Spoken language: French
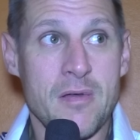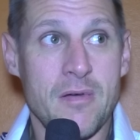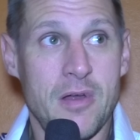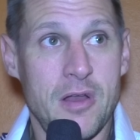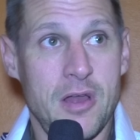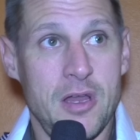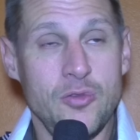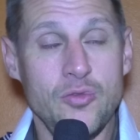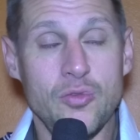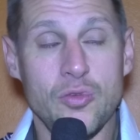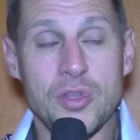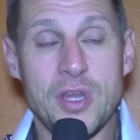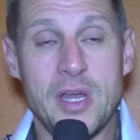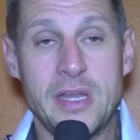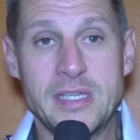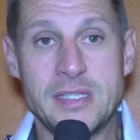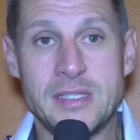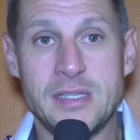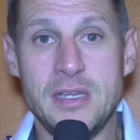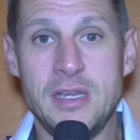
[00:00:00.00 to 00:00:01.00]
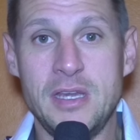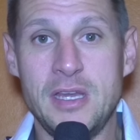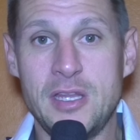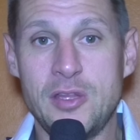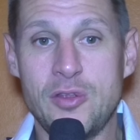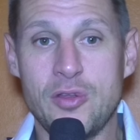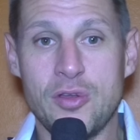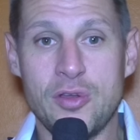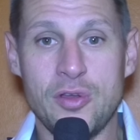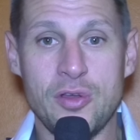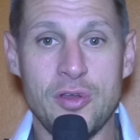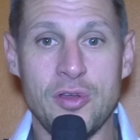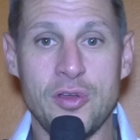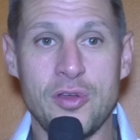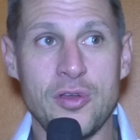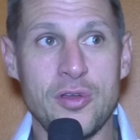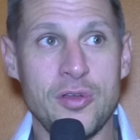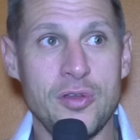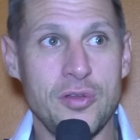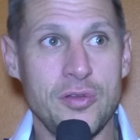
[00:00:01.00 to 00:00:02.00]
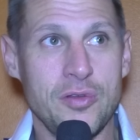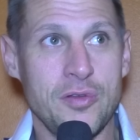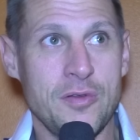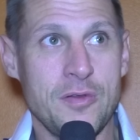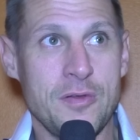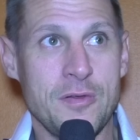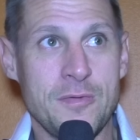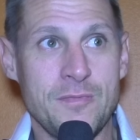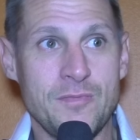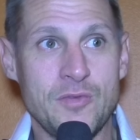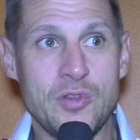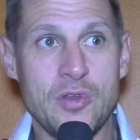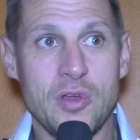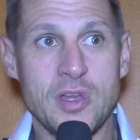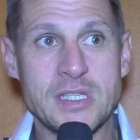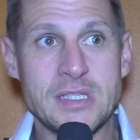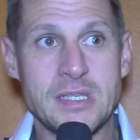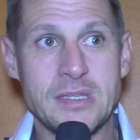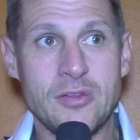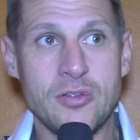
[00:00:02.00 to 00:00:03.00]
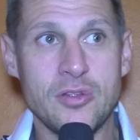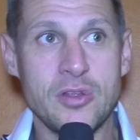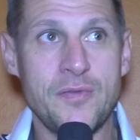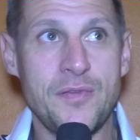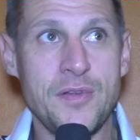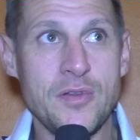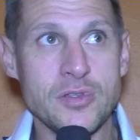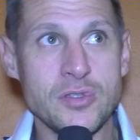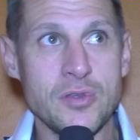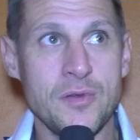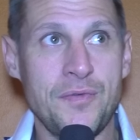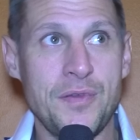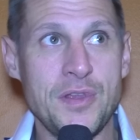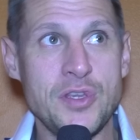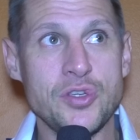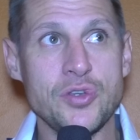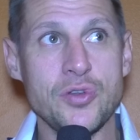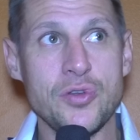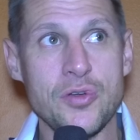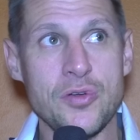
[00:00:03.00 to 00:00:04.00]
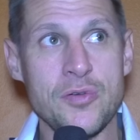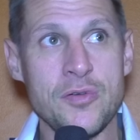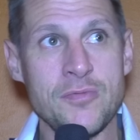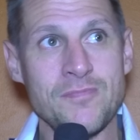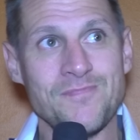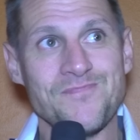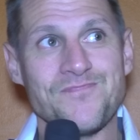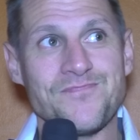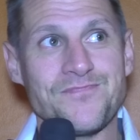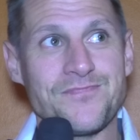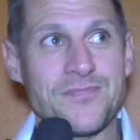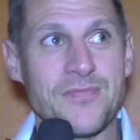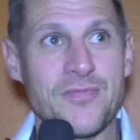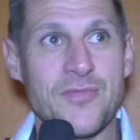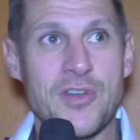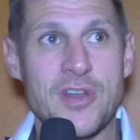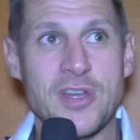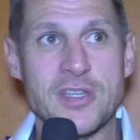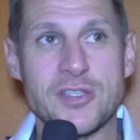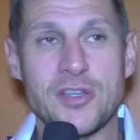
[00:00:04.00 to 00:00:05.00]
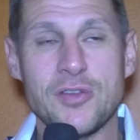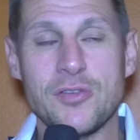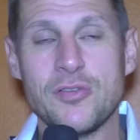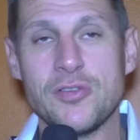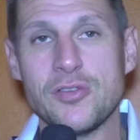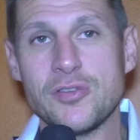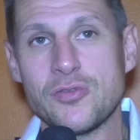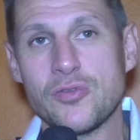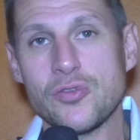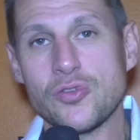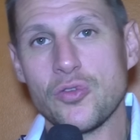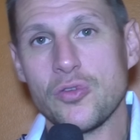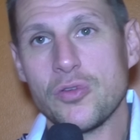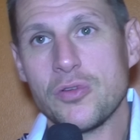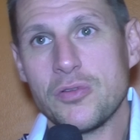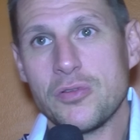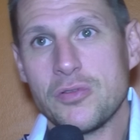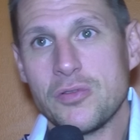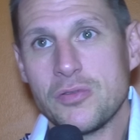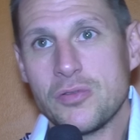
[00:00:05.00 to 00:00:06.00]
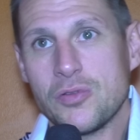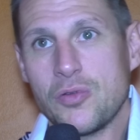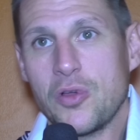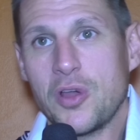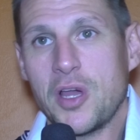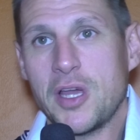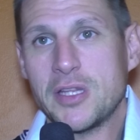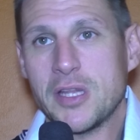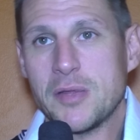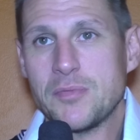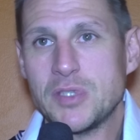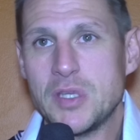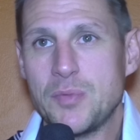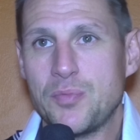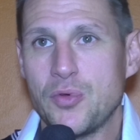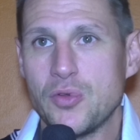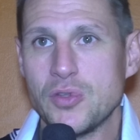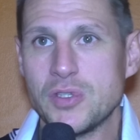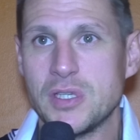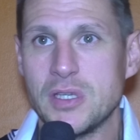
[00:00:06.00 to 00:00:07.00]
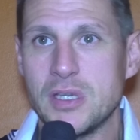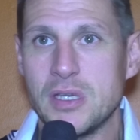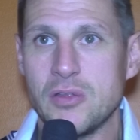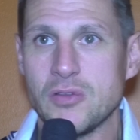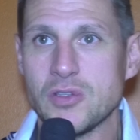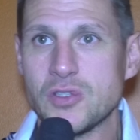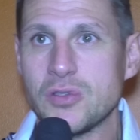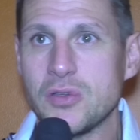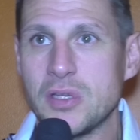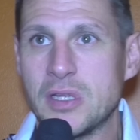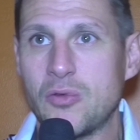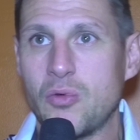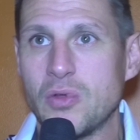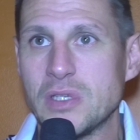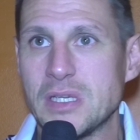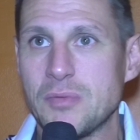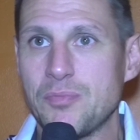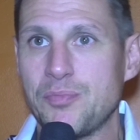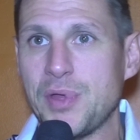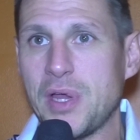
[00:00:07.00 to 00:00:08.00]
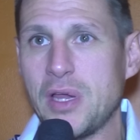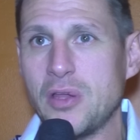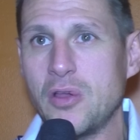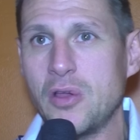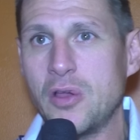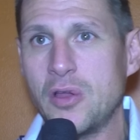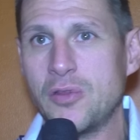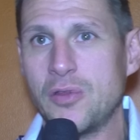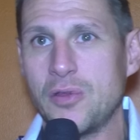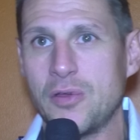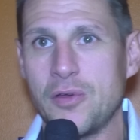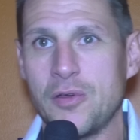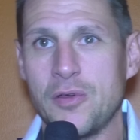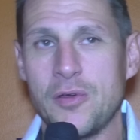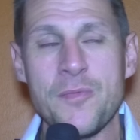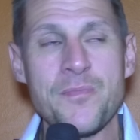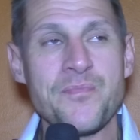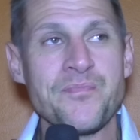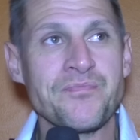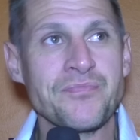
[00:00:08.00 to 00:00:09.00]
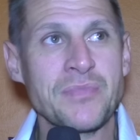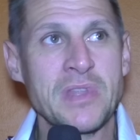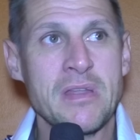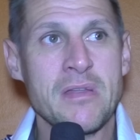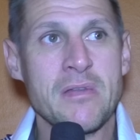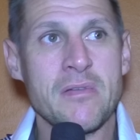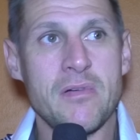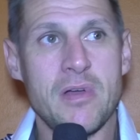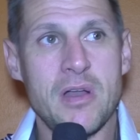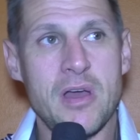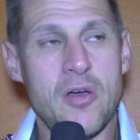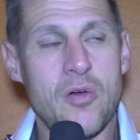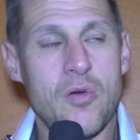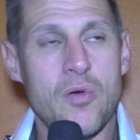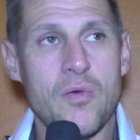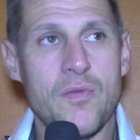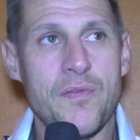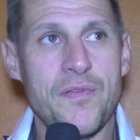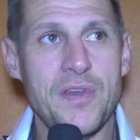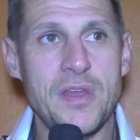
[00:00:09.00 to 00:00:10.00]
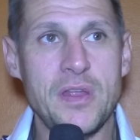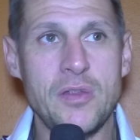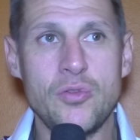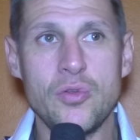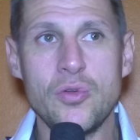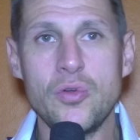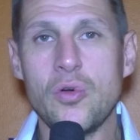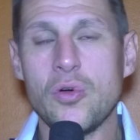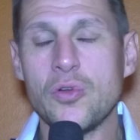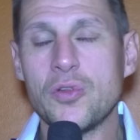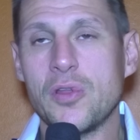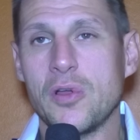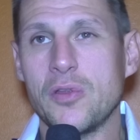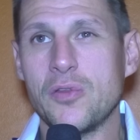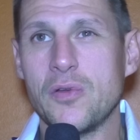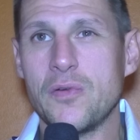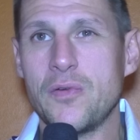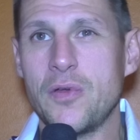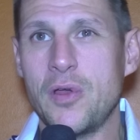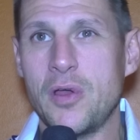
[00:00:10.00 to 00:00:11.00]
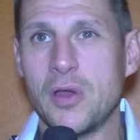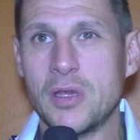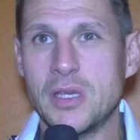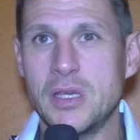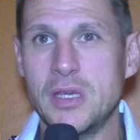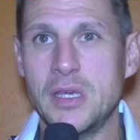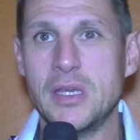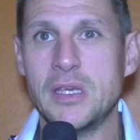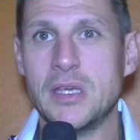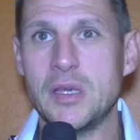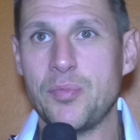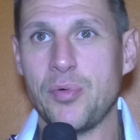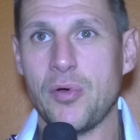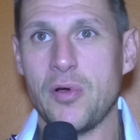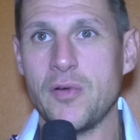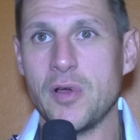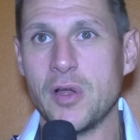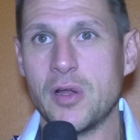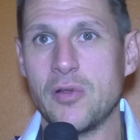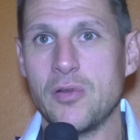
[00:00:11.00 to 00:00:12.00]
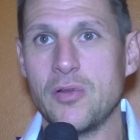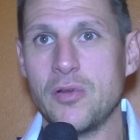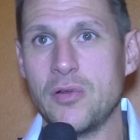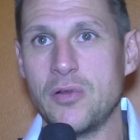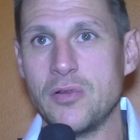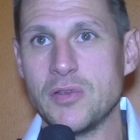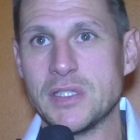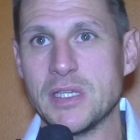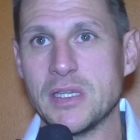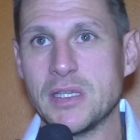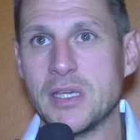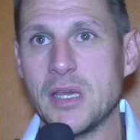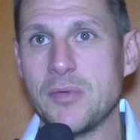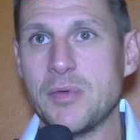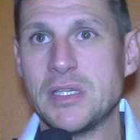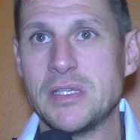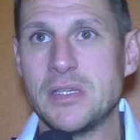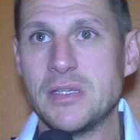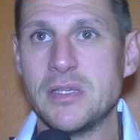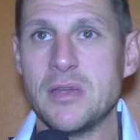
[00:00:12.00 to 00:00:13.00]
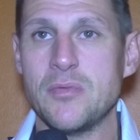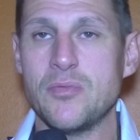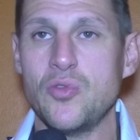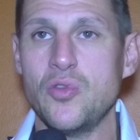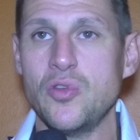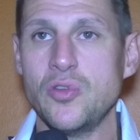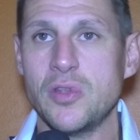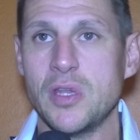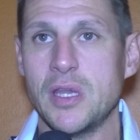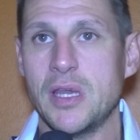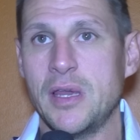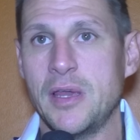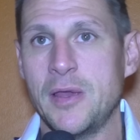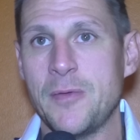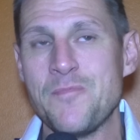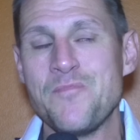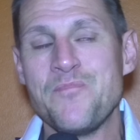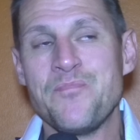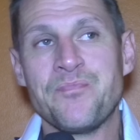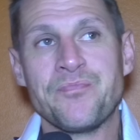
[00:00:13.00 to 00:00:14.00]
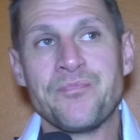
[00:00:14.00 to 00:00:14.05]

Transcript: voilà, nous on a essayé de de rester dans notre philosophie de jeu. Voilà, ce que, ce que je regrette un petit peu, c'est dans cette troisième période, euh, voilà, on fait deux gros turnovers qui, provoquent le, cinquième et sixième but. Et